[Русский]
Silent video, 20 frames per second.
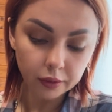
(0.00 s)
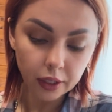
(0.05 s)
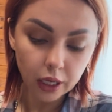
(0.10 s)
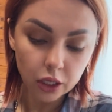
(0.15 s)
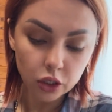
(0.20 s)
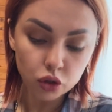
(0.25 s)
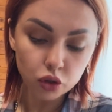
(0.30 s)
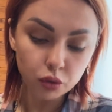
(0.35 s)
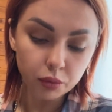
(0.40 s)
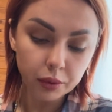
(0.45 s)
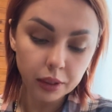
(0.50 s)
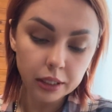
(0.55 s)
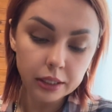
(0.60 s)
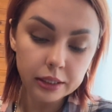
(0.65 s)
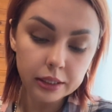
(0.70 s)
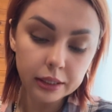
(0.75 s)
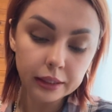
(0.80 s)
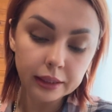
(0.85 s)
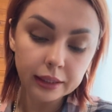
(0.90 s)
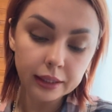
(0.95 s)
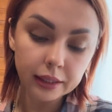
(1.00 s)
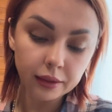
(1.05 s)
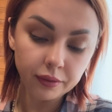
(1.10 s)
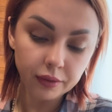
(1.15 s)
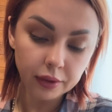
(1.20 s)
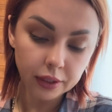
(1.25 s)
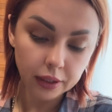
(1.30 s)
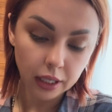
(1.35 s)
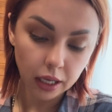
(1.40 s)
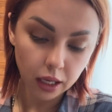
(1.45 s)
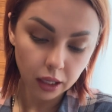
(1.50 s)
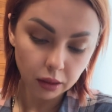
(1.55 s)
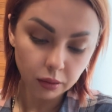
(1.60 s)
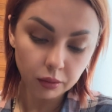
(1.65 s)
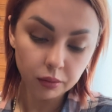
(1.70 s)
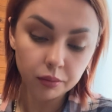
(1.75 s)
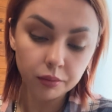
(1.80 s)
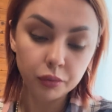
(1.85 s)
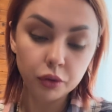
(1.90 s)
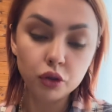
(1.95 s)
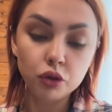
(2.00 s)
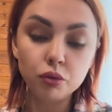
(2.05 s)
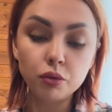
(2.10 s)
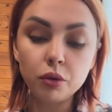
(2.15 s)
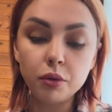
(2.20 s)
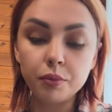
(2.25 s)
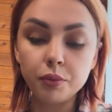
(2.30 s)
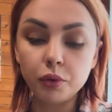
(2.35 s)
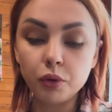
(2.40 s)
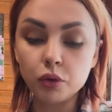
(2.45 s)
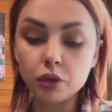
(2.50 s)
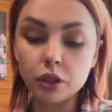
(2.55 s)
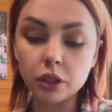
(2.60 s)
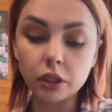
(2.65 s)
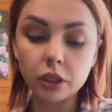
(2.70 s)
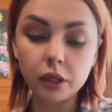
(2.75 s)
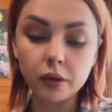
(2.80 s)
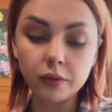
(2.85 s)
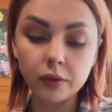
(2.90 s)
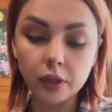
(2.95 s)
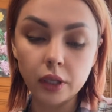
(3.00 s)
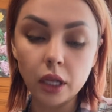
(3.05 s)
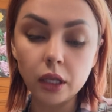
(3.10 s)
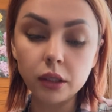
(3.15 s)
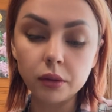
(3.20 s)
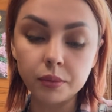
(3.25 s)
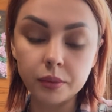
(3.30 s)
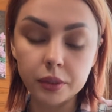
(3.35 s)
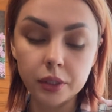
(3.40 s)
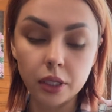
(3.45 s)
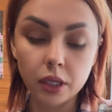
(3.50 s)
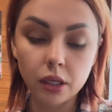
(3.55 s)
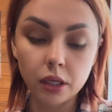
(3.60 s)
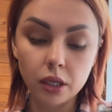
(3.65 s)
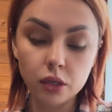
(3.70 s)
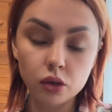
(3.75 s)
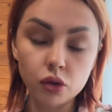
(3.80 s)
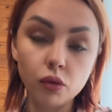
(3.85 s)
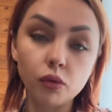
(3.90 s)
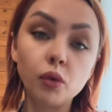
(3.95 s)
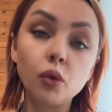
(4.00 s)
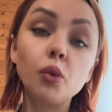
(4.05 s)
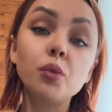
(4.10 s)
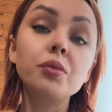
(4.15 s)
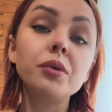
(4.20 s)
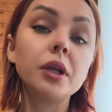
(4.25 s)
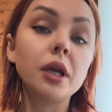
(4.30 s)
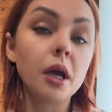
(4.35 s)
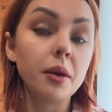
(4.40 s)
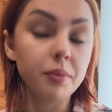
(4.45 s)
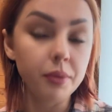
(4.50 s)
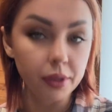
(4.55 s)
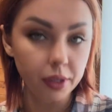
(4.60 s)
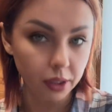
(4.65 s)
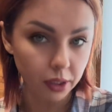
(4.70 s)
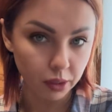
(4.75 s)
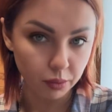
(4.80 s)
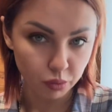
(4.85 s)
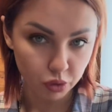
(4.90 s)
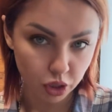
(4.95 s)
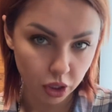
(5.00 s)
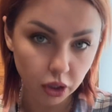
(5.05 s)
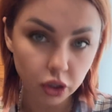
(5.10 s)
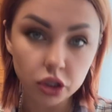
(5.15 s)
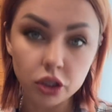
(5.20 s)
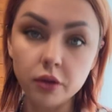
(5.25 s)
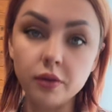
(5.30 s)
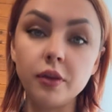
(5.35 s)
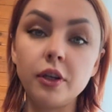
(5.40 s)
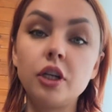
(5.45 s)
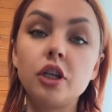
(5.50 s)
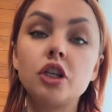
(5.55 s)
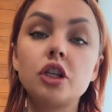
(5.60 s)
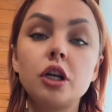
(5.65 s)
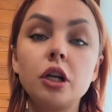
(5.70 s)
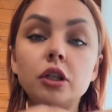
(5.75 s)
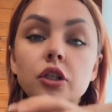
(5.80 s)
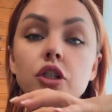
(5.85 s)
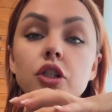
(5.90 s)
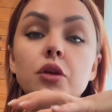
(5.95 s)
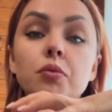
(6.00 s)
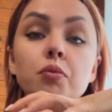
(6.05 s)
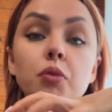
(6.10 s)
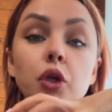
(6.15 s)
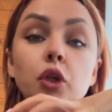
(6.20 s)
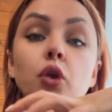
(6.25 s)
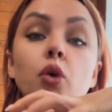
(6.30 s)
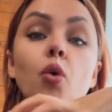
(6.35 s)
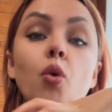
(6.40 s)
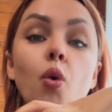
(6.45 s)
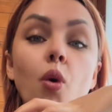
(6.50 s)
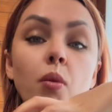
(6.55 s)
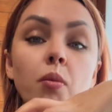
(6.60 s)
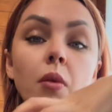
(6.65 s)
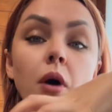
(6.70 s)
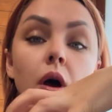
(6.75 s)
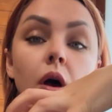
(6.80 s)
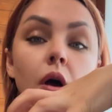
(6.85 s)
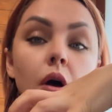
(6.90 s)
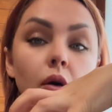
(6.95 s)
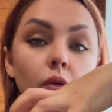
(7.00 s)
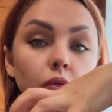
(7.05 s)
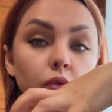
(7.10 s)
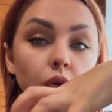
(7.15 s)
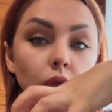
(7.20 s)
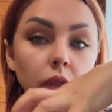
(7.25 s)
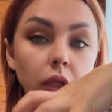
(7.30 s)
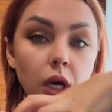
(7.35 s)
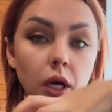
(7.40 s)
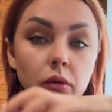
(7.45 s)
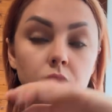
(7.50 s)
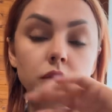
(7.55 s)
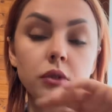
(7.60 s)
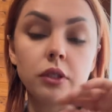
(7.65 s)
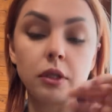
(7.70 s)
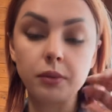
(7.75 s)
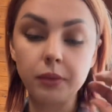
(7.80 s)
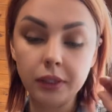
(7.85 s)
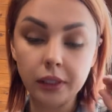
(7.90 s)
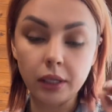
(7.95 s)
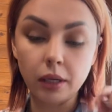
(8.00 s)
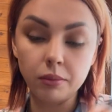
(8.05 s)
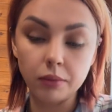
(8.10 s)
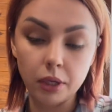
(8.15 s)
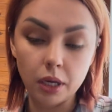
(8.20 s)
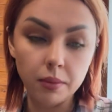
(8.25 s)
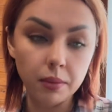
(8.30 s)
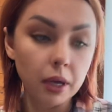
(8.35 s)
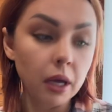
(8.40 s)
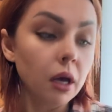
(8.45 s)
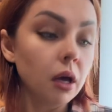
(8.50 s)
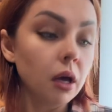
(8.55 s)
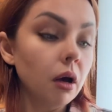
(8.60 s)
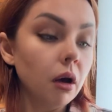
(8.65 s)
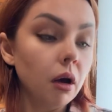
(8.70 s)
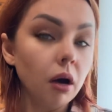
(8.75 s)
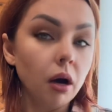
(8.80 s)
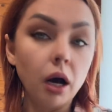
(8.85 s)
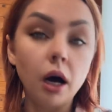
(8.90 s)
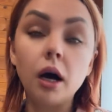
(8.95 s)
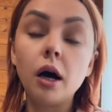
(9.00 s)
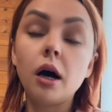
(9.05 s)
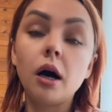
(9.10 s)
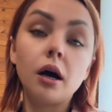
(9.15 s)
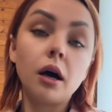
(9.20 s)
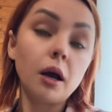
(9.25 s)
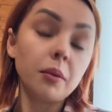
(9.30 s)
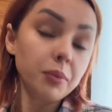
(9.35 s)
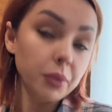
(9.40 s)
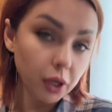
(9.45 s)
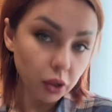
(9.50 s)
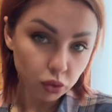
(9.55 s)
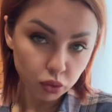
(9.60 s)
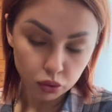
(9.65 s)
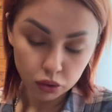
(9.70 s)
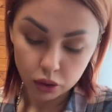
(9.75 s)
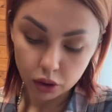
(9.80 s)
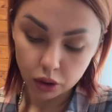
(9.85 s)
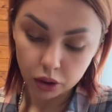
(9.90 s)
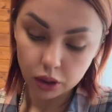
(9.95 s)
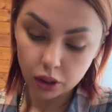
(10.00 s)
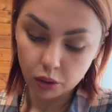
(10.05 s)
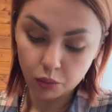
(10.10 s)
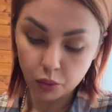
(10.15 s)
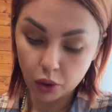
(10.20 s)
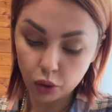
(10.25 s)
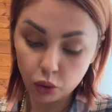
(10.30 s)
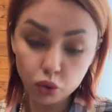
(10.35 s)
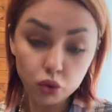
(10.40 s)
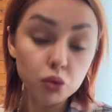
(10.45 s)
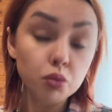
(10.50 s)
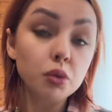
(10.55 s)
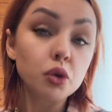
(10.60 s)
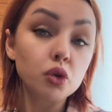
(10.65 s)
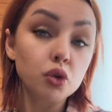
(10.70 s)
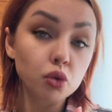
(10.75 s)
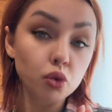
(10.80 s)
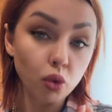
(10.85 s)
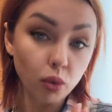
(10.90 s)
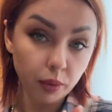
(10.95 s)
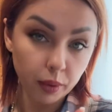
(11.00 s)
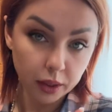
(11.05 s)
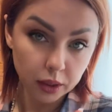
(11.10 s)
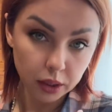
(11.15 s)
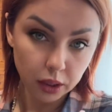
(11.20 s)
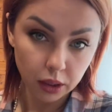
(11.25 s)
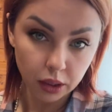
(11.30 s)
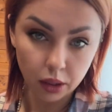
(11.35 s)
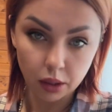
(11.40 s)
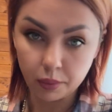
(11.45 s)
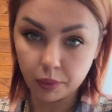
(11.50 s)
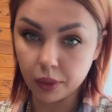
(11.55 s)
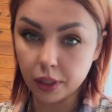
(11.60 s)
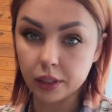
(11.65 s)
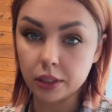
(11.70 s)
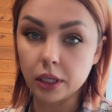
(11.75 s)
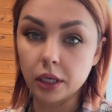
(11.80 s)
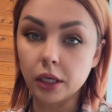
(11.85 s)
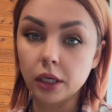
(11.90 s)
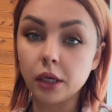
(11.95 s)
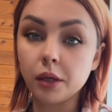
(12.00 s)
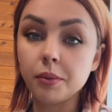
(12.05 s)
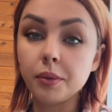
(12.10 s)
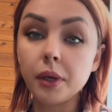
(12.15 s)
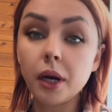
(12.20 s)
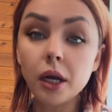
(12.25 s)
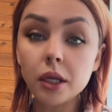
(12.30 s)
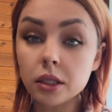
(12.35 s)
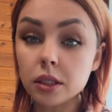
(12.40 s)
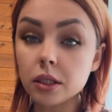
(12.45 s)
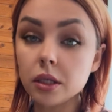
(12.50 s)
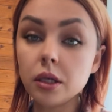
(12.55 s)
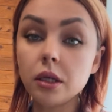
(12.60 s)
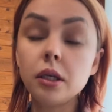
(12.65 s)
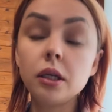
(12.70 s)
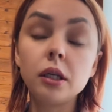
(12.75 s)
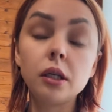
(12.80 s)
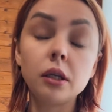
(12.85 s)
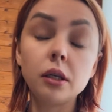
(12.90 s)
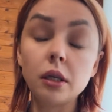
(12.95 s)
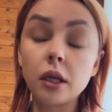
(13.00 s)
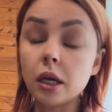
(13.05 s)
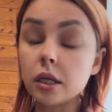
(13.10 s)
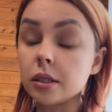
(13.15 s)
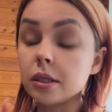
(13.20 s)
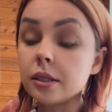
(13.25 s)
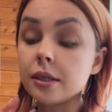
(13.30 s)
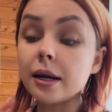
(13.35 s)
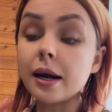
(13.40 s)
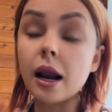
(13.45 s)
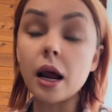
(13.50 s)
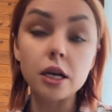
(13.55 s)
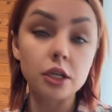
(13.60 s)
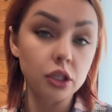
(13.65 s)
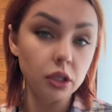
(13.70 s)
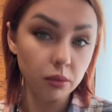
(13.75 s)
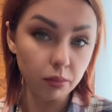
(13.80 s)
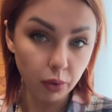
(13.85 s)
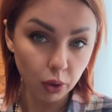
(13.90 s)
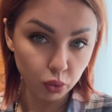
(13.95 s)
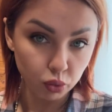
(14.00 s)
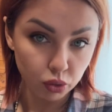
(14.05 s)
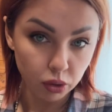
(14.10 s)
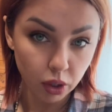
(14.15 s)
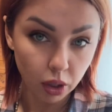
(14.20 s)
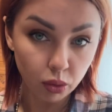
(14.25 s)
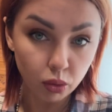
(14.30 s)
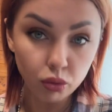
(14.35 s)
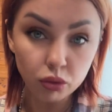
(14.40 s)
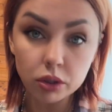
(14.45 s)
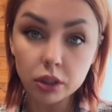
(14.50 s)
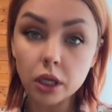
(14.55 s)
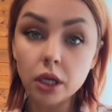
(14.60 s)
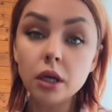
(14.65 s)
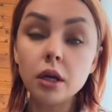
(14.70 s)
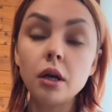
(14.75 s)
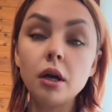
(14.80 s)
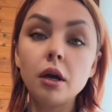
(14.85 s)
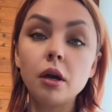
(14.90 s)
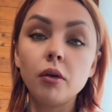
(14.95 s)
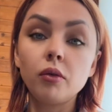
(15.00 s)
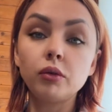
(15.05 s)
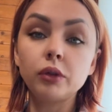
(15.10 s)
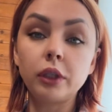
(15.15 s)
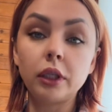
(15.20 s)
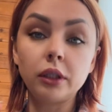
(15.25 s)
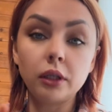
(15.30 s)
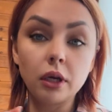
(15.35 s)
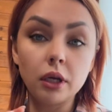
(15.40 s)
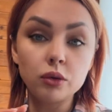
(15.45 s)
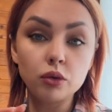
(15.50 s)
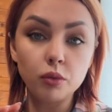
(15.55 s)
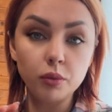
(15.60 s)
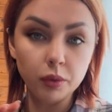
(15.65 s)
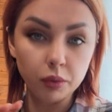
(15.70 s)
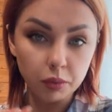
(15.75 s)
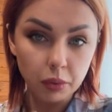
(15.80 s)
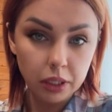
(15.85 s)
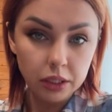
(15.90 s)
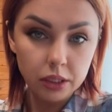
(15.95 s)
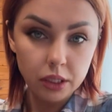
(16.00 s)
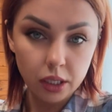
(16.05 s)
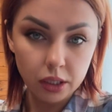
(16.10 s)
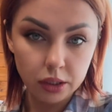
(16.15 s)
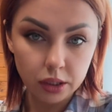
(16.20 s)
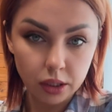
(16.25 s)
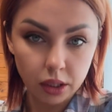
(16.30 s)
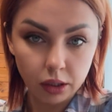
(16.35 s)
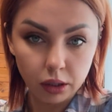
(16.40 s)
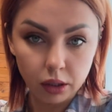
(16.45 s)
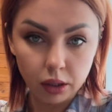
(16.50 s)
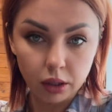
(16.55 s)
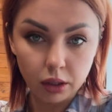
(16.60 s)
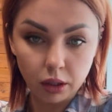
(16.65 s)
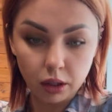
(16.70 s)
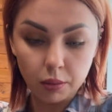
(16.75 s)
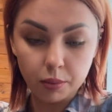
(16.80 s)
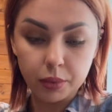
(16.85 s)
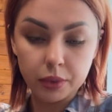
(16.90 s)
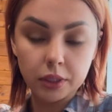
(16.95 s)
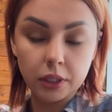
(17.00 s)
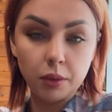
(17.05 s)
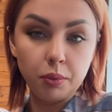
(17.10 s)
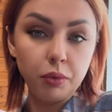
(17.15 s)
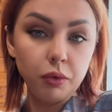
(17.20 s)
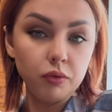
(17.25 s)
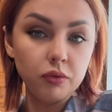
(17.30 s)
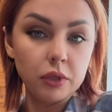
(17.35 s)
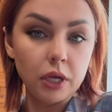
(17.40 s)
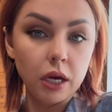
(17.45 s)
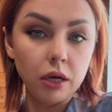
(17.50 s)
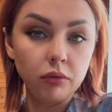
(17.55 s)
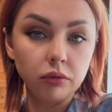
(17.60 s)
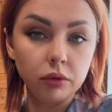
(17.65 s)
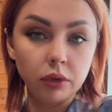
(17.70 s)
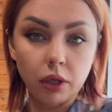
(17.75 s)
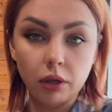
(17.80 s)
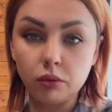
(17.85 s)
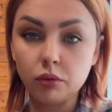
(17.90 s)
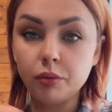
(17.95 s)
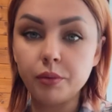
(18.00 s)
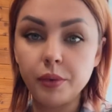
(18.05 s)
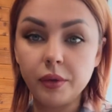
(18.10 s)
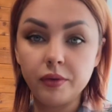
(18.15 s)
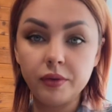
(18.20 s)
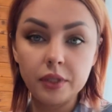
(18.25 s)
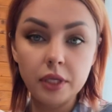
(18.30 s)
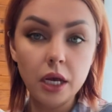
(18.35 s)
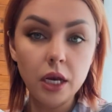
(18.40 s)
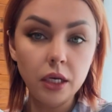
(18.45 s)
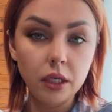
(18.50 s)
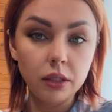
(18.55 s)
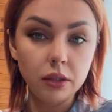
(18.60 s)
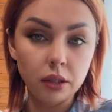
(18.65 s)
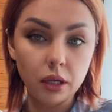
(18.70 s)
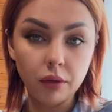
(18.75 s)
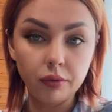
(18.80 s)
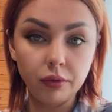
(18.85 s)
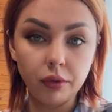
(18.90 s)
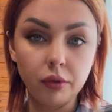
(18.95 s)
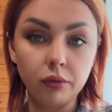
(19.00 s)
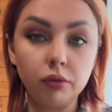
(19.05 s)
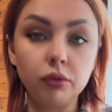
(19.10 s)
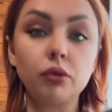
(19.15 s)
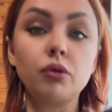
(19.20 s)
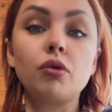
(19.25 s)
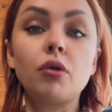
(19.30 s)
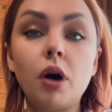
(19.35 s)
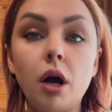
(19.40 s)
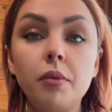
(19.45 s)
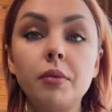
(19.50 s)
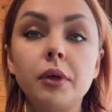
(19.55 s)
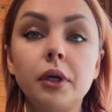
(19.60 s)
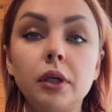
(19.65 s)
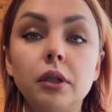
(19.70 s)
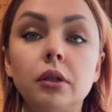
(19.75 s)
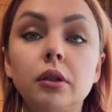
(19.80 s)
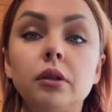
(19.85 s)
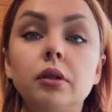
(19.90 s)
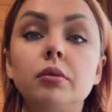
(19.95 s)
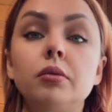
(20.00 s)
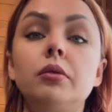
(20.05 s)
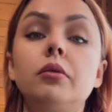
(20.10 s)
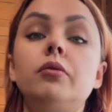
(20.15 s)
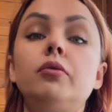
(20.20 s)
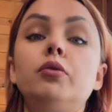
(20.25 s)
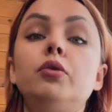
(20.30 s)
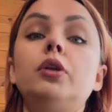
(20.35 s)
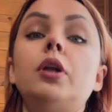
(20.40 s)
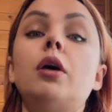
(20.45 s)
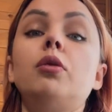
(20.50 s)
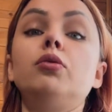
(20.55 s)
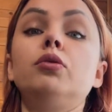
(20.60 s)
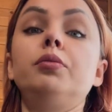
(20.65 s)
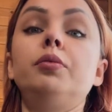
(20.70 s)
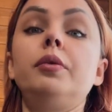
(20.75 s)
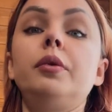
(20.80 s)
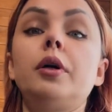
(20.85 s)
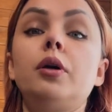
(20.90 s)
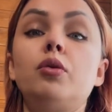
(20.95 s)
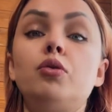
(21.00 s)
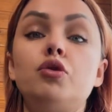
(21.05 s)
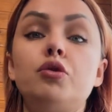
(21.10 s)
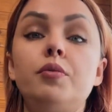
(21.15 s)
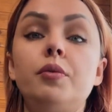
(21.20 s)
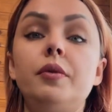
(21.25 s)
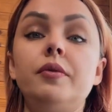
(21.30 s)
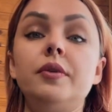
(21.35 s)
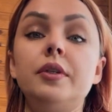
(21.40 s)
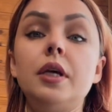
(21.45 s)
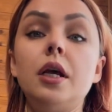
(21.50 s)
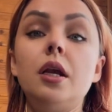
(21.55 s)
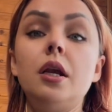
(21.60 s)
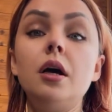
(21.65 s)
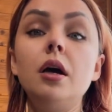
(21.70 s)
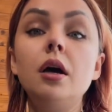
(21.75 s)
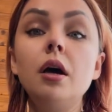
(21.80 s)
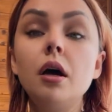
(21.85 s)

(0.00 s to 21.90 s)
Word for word: Дальше у меня синхровитал. Почему я пью синхровитал на постоянной основе? У меня перегиб желчного и желчный битком вот так вот забит камнями. А операцию делать я боюсь, у меня стопроцентное показание к операции. Я страшно боюсь наркоза. Вот это особенно мне один раз делали лапароскопию, взяли вот так вот, привязали нафиг вот руками, вот так вот, короче, привязали.